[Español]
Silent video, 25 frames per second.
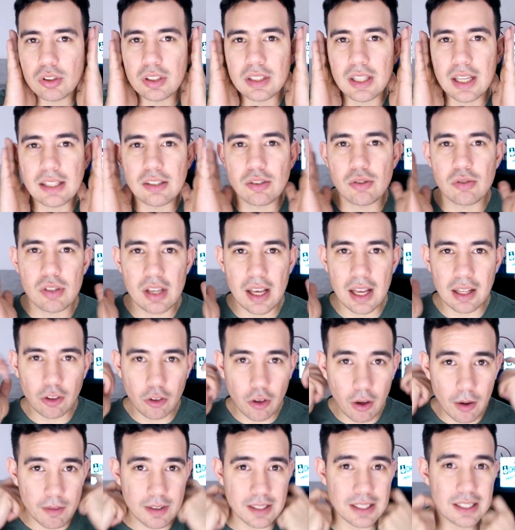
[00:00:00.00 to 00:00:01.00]
lo estás
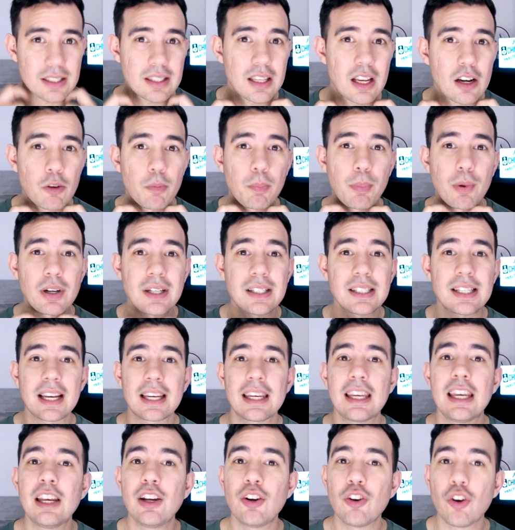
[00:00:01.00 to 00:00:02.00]
usando, a veces te lo pones
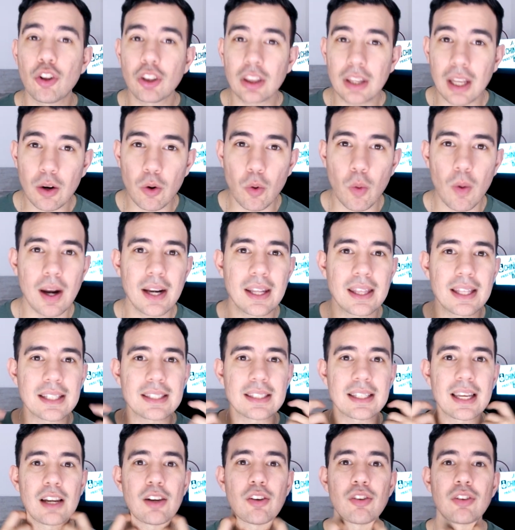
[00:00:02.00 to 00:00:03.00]
aquí, no te
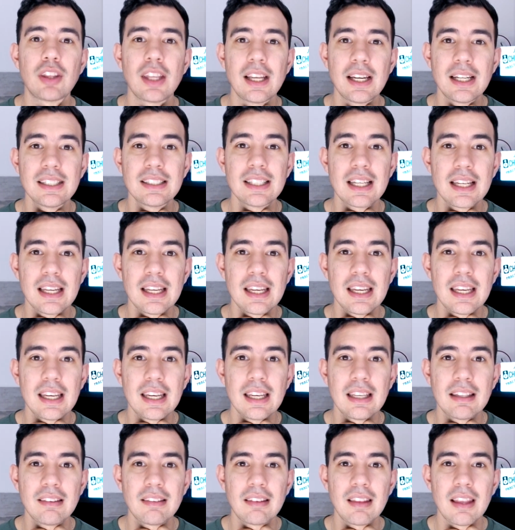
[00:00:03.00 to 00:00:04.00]
acuerdas que lo tienes
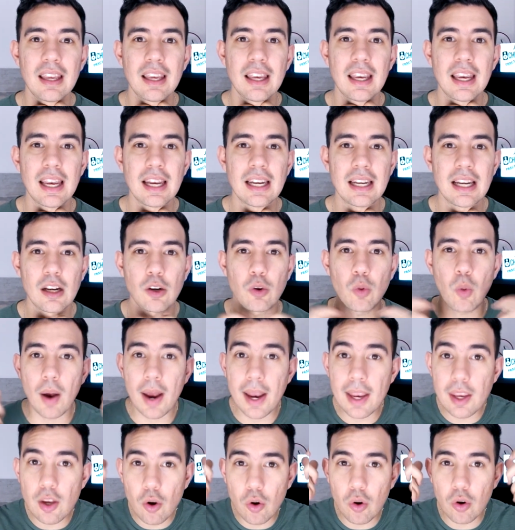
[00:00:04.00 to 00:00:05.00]
eh, este, en el
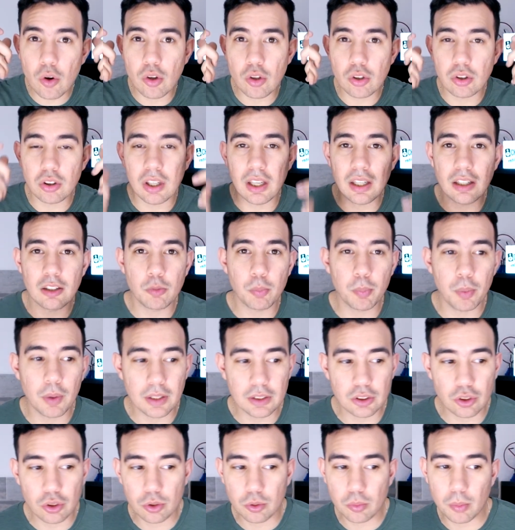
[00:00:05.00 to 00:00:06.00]
cuello o los tienes
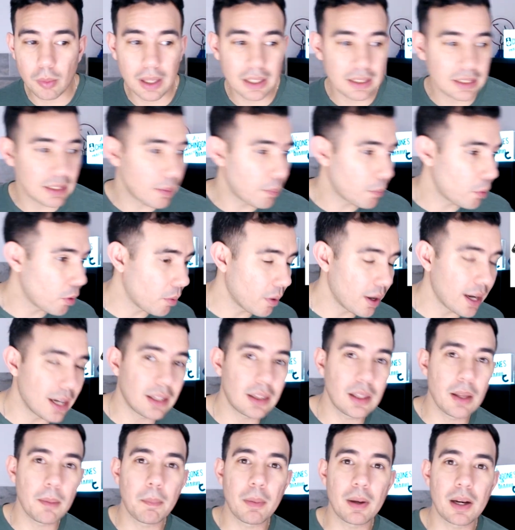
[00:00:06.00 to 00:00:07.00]
puestos, vas a
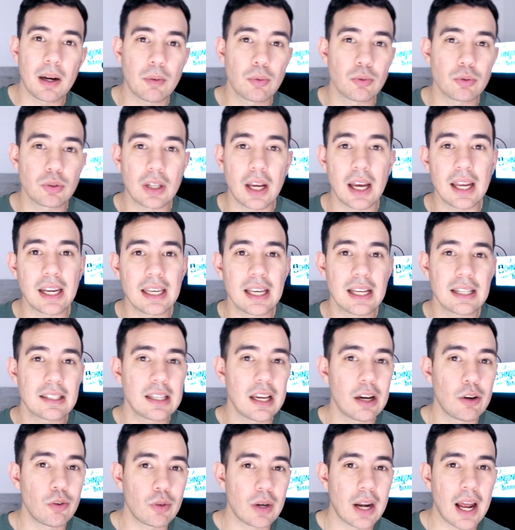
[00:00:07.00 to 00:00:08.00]
moverte para buscar ya
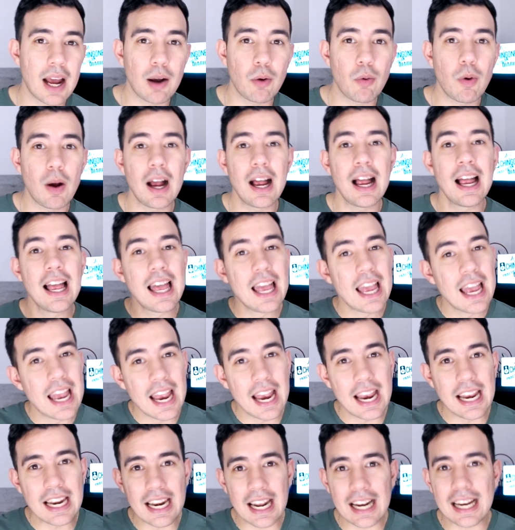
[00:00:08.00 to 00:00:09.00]
sea un agua.
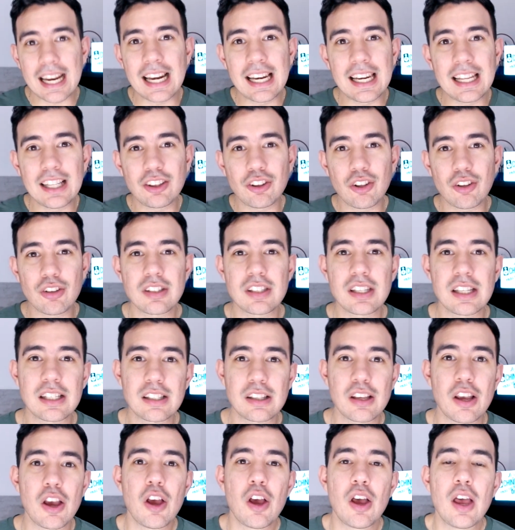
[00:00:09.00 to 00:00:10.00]
En aquel
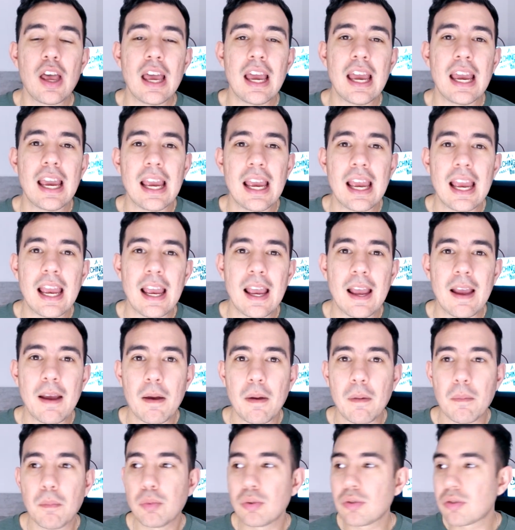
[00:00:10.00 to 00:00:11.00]
entonces
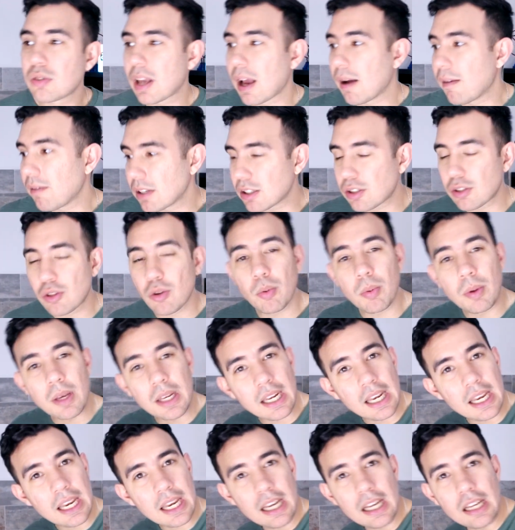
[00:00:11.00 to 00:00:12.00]
eh, buscabas tus
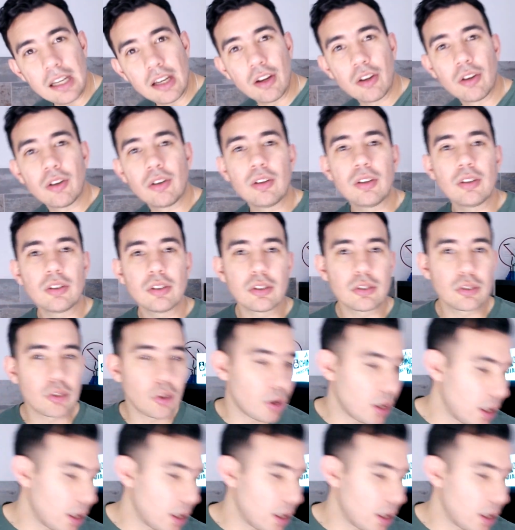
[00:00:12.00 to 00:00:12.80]
vinilos